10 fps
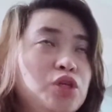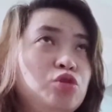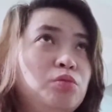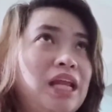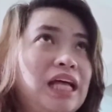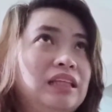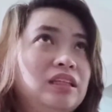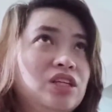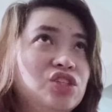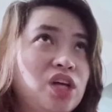
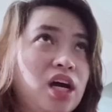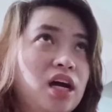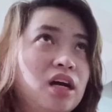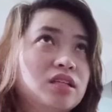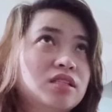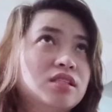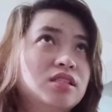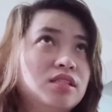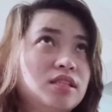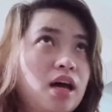lumalanding siya
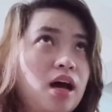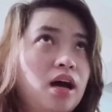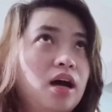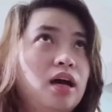sa